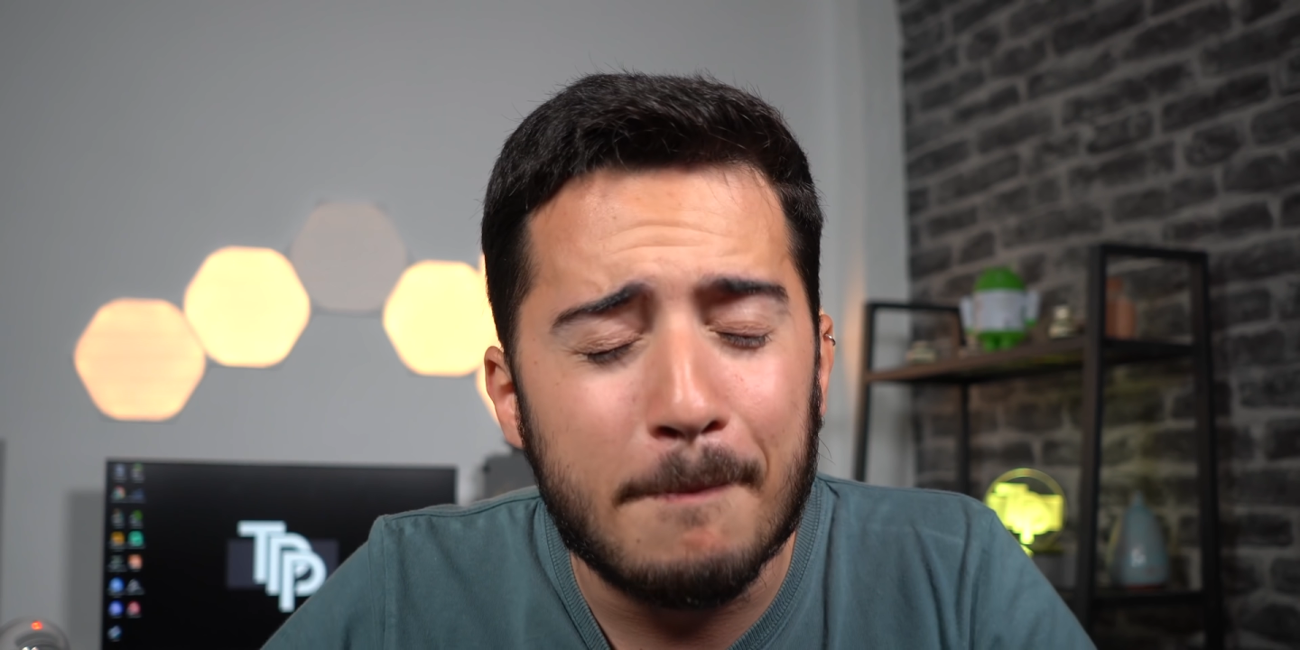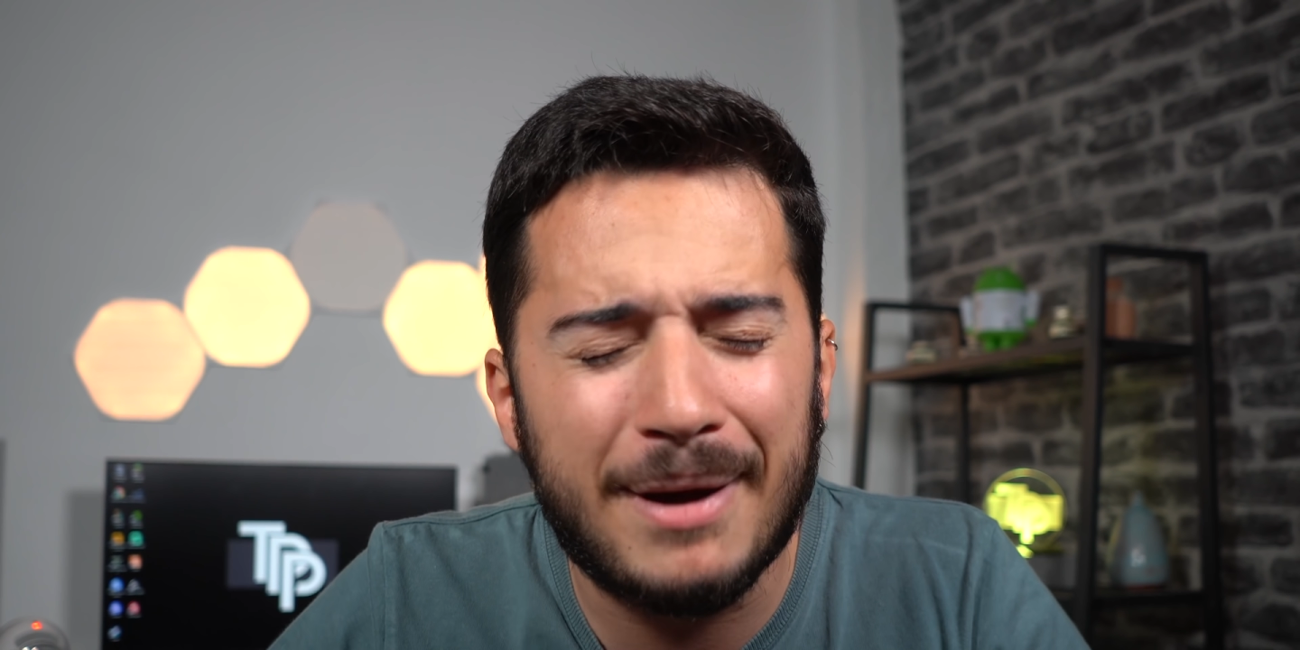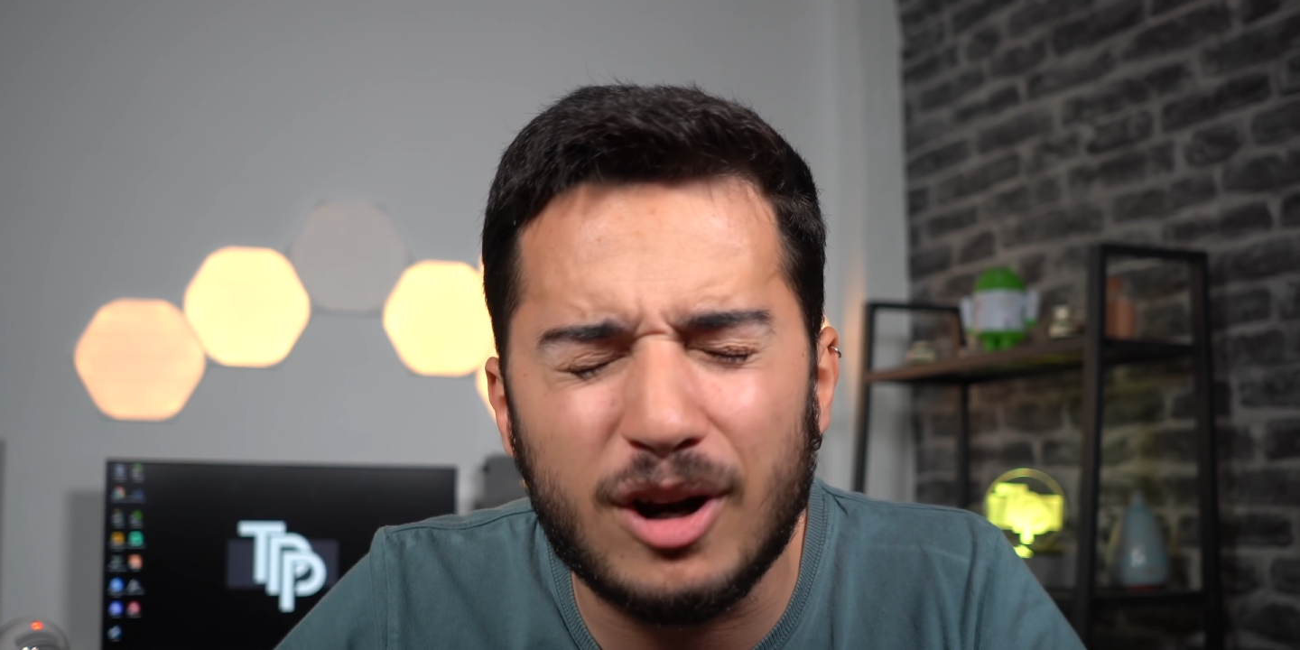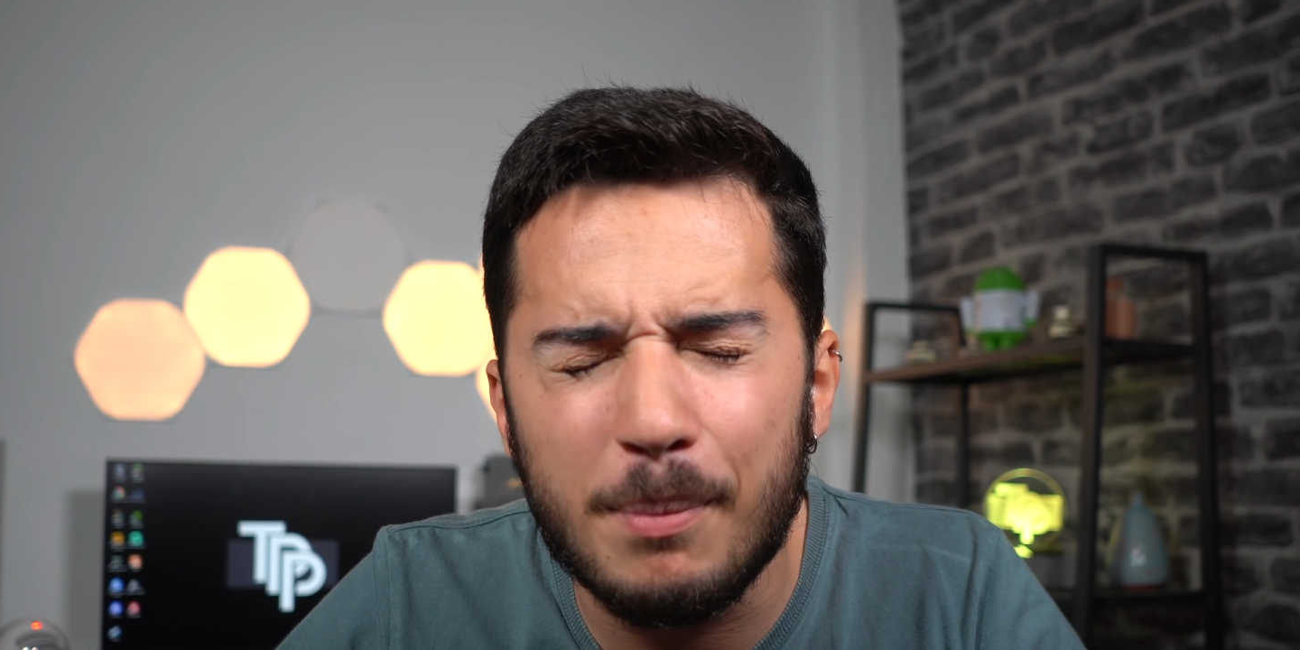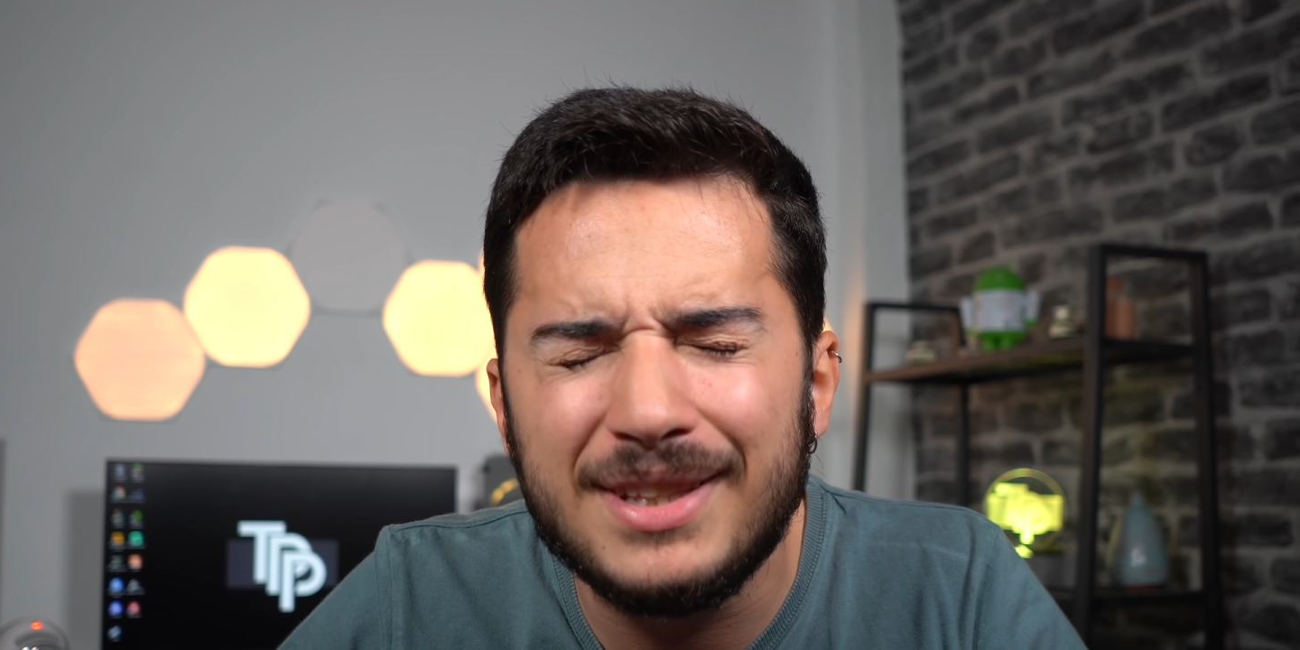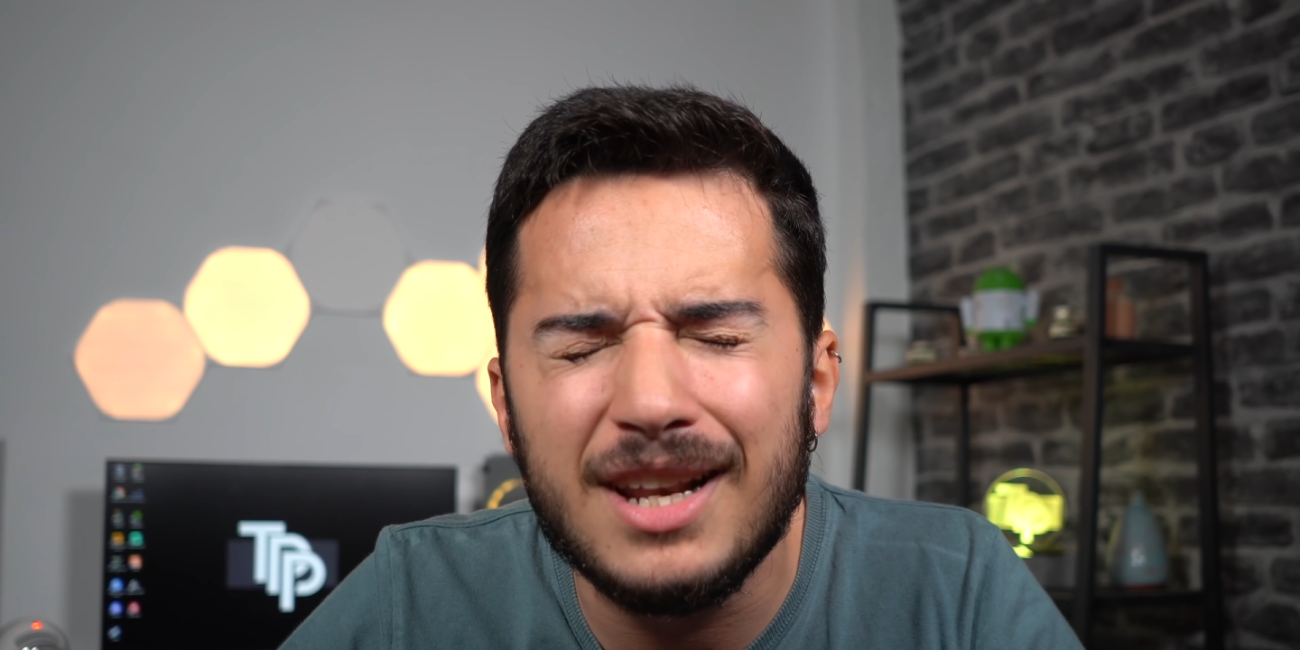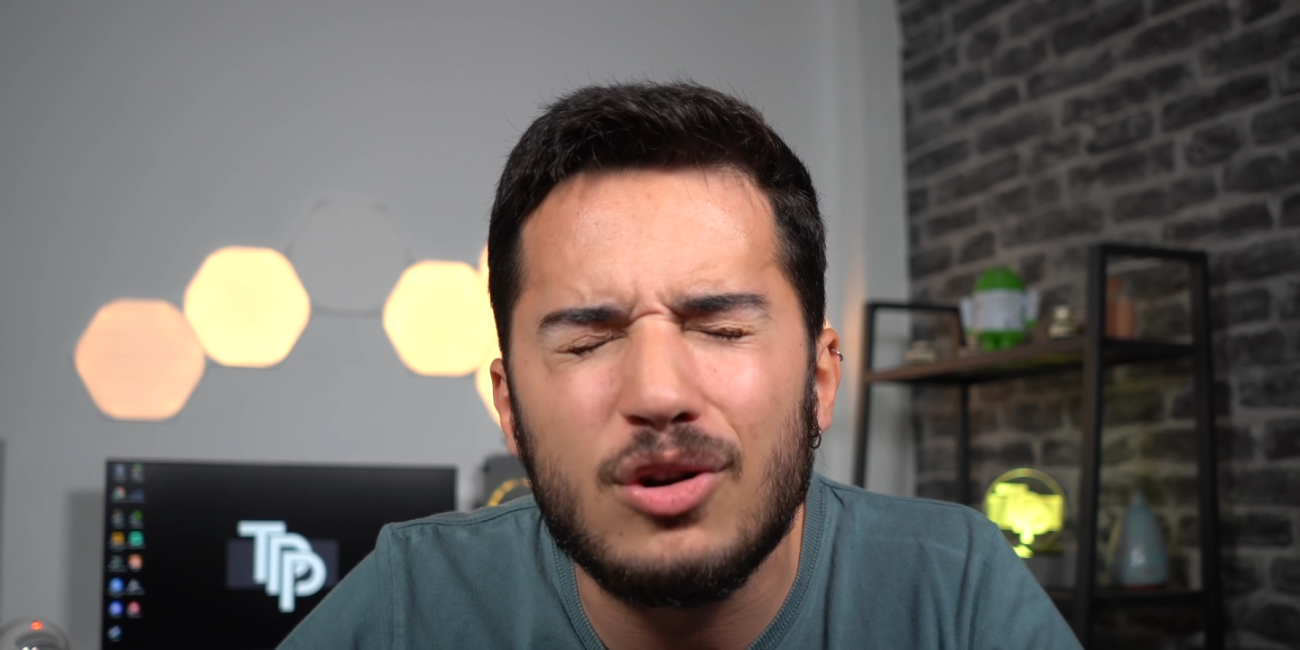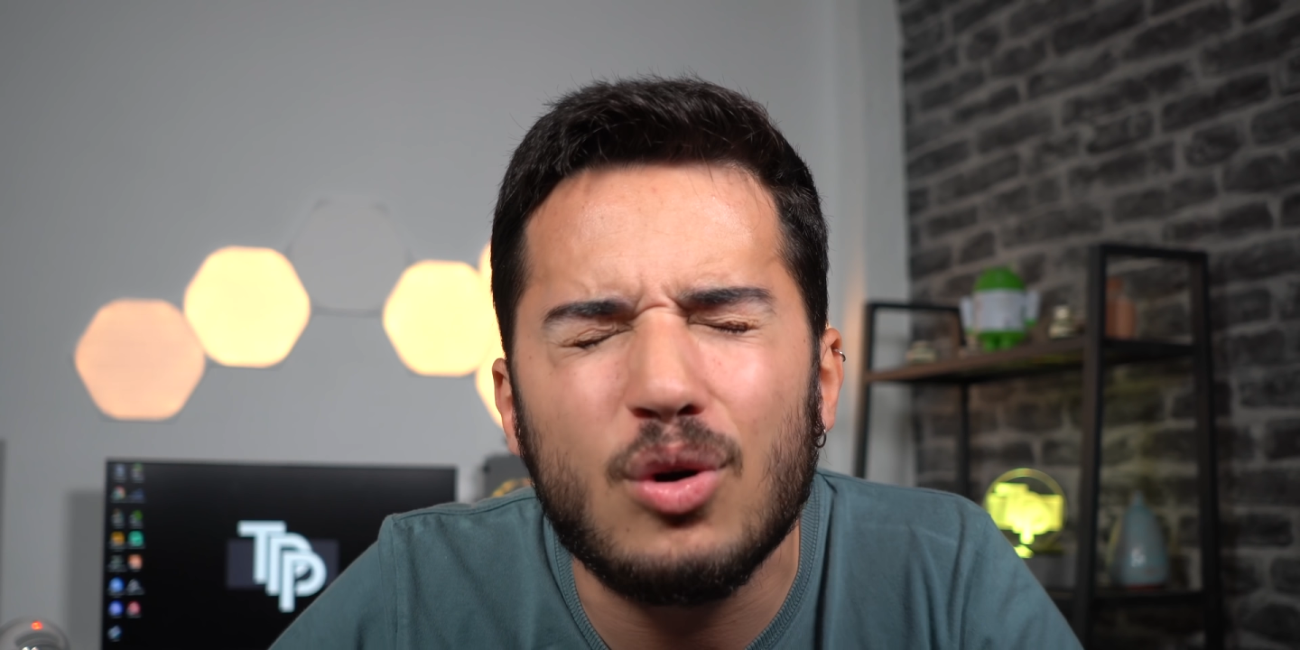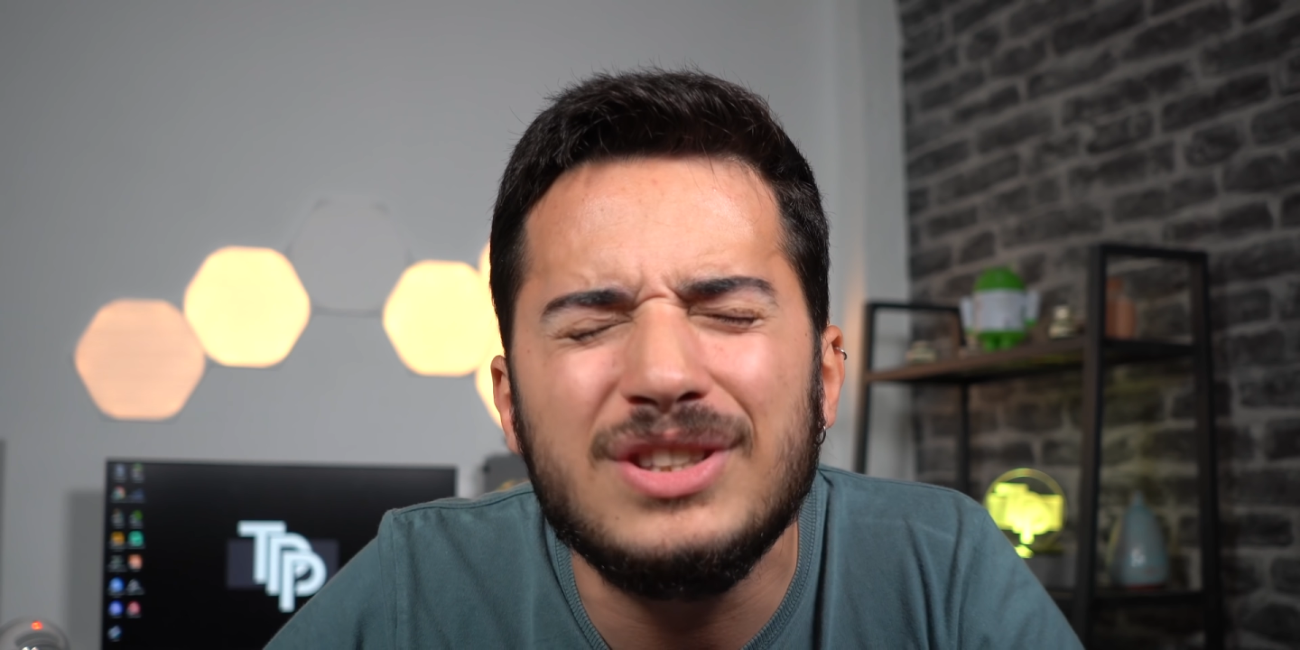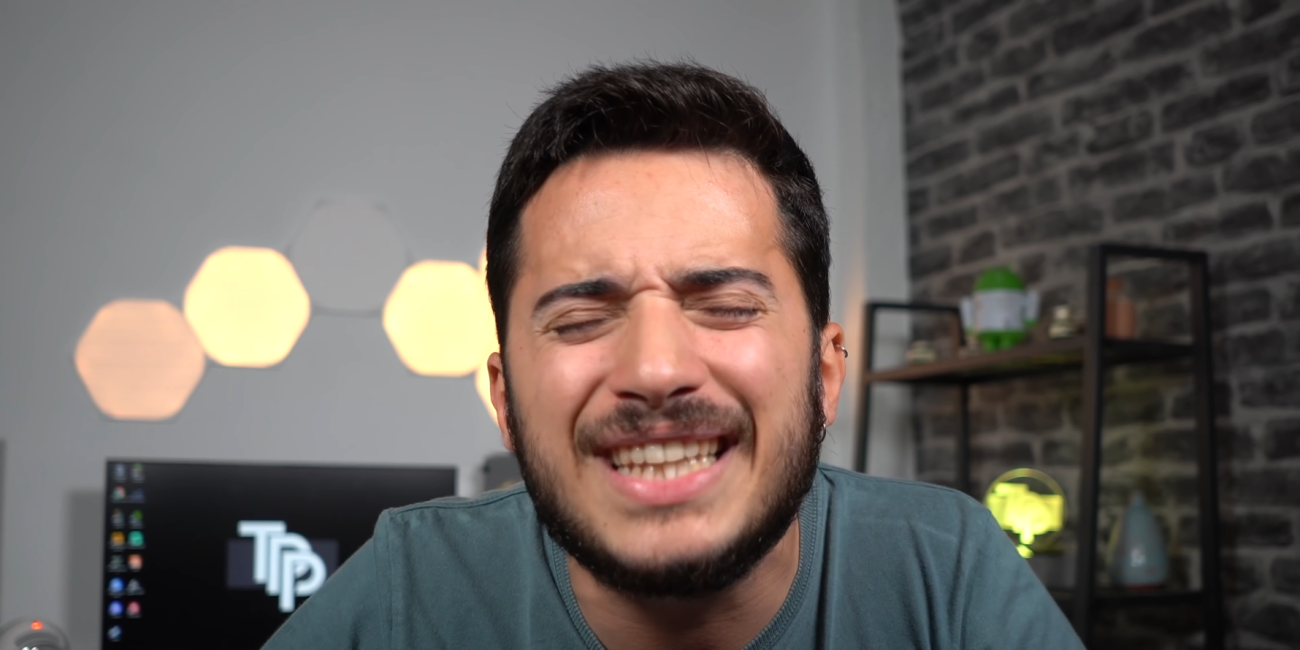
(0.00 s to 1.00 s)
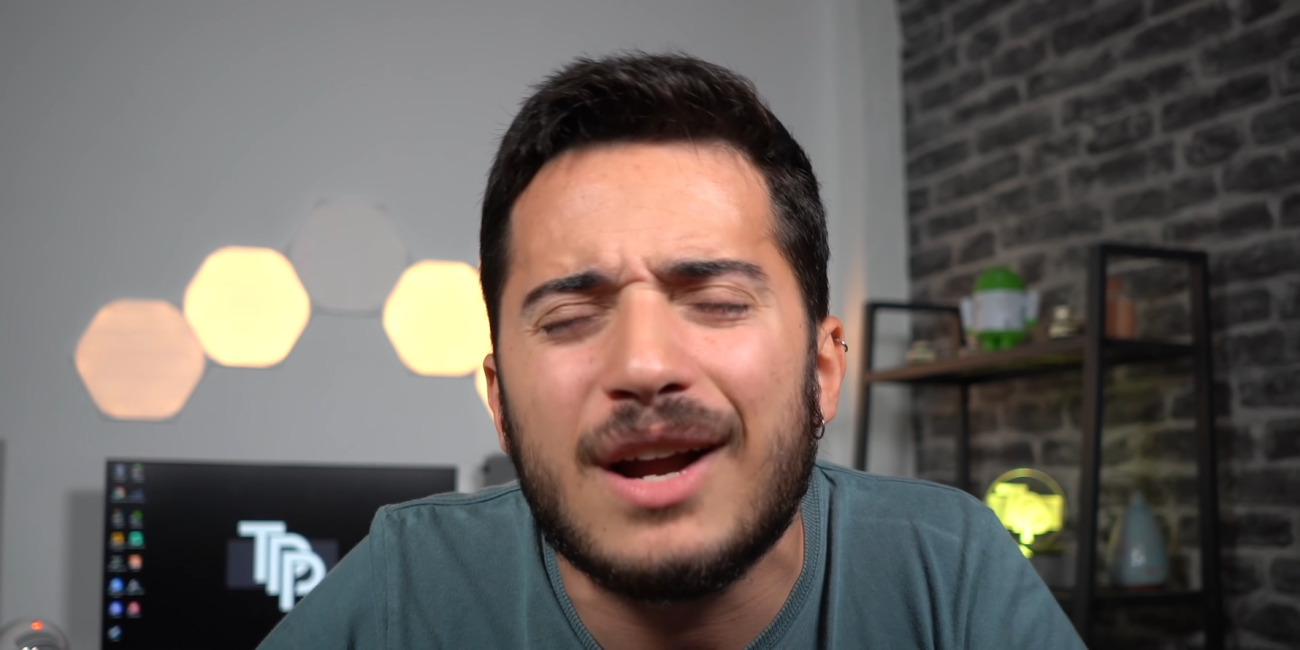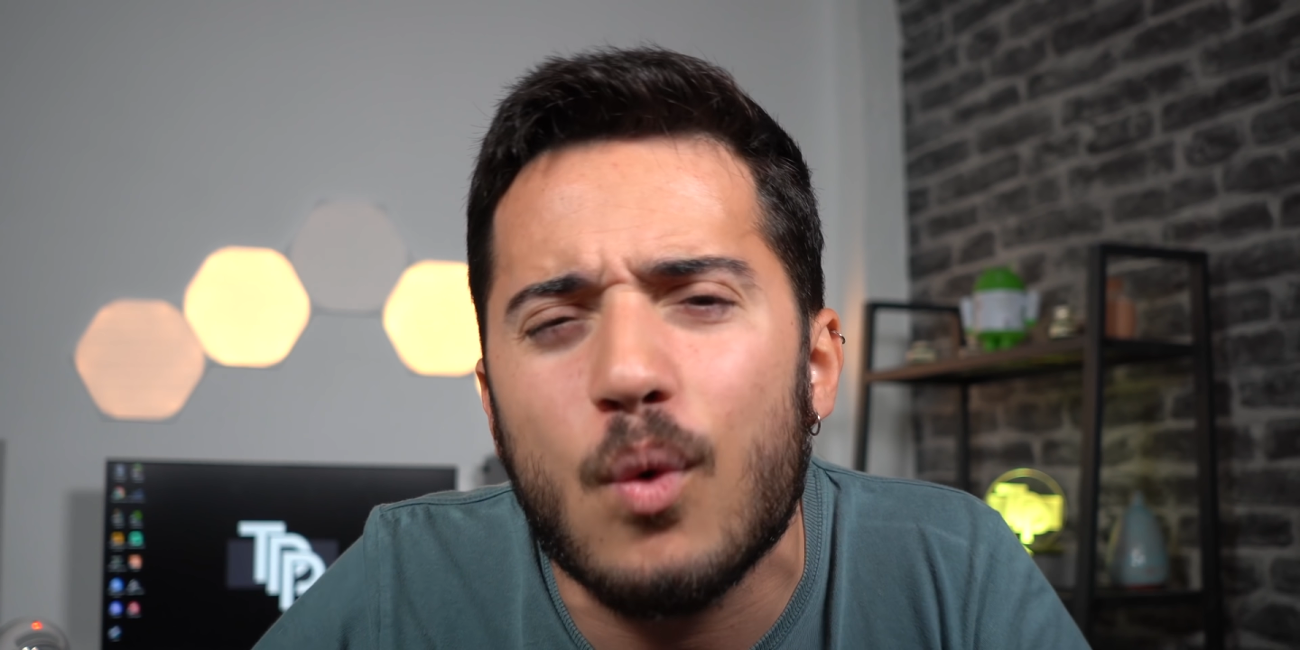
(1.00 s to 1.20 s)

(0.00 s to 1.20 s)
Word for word: para competir contra